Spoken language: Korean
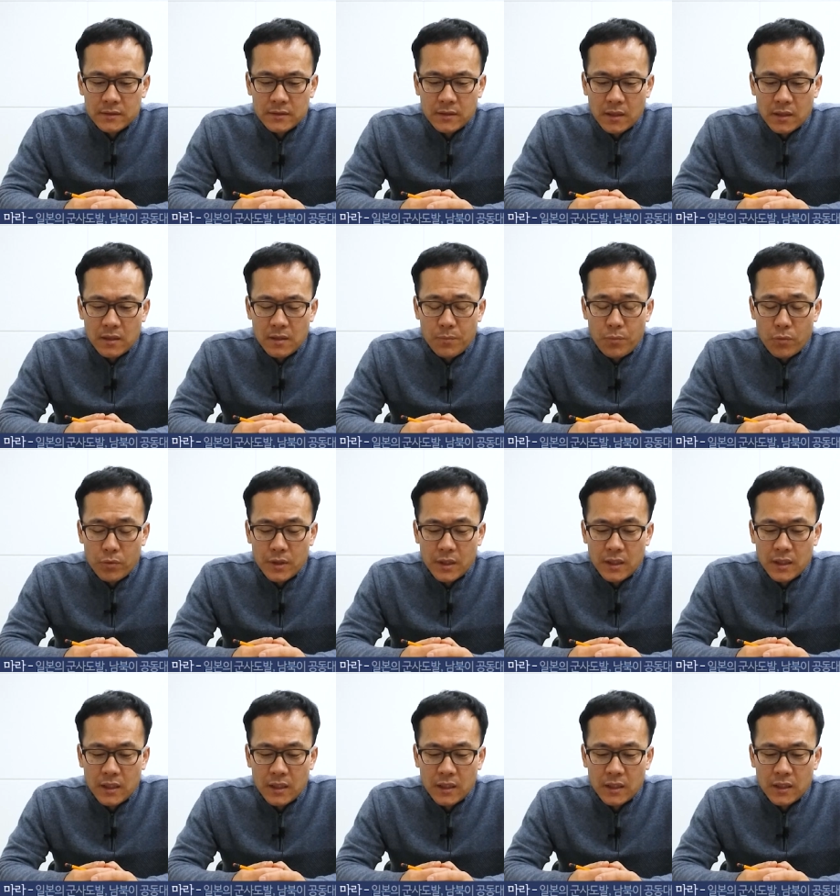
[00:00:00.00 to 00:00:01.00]
자,
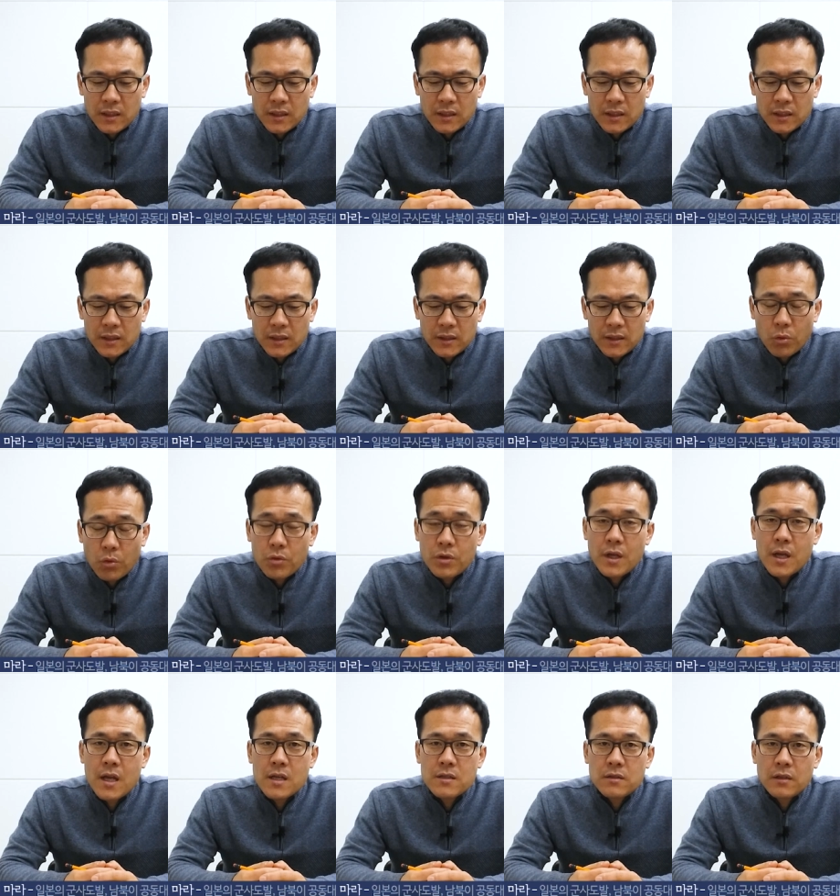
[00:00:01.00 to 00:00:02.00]
일본이
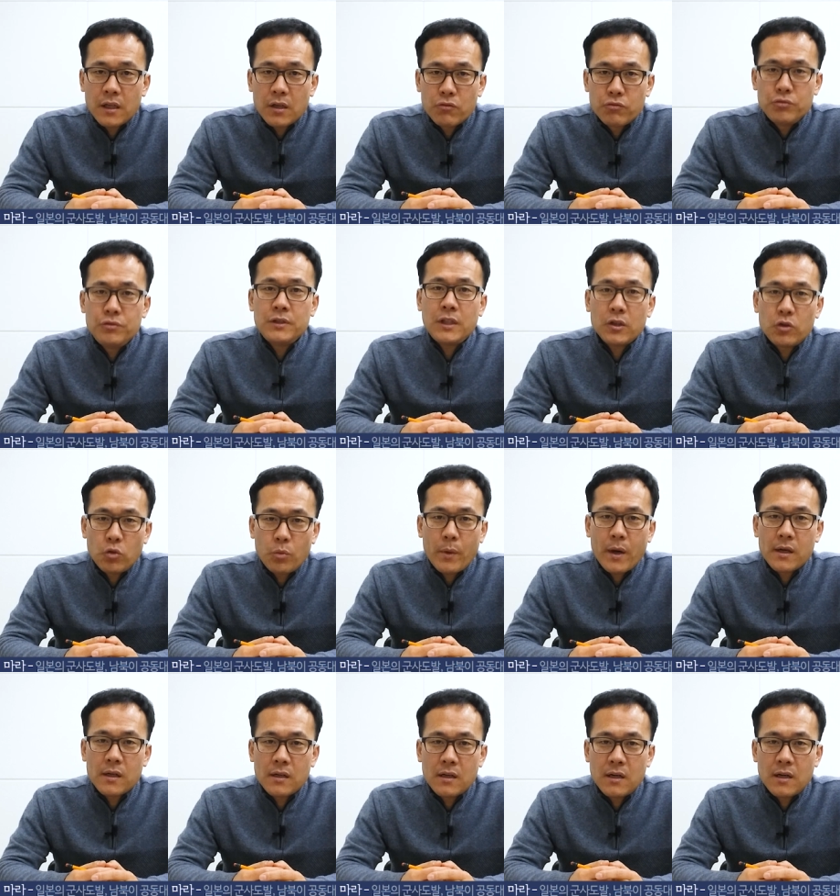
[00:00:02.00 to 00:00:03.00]
동해에서의 군사
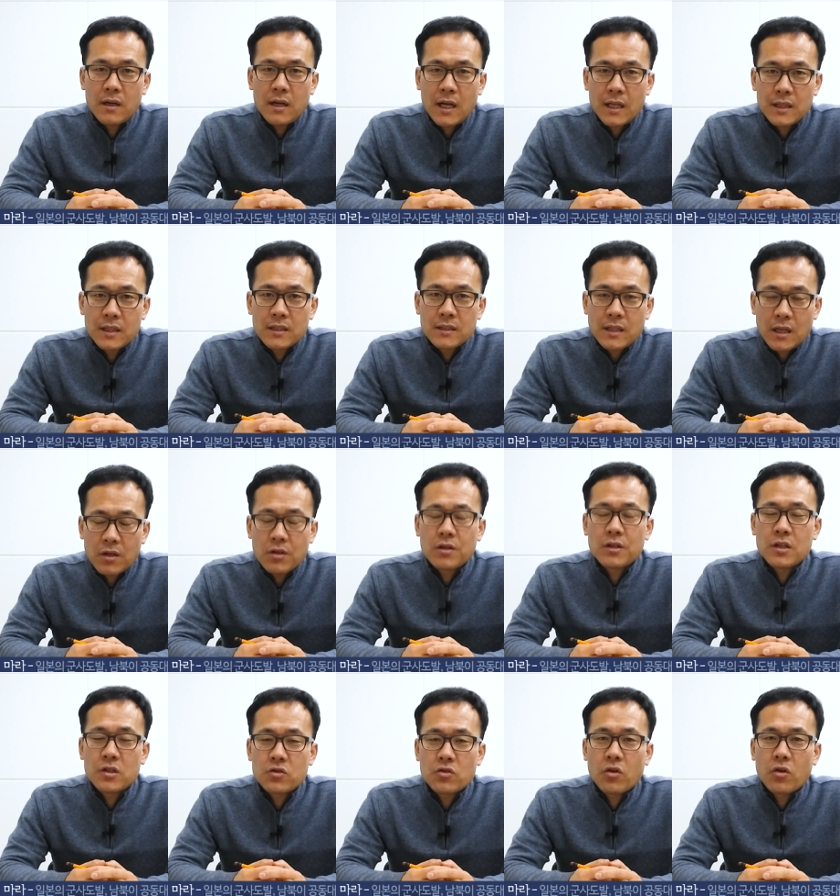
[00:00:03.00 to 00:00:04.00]
도발을 한
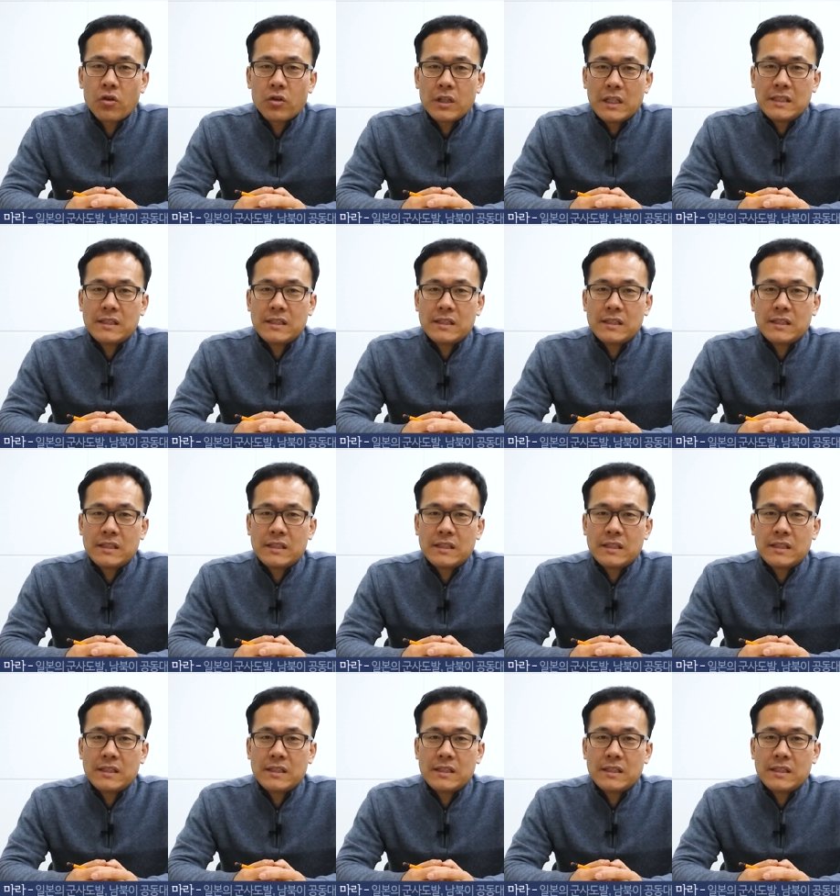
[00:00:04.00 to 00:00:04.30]
사건이죠.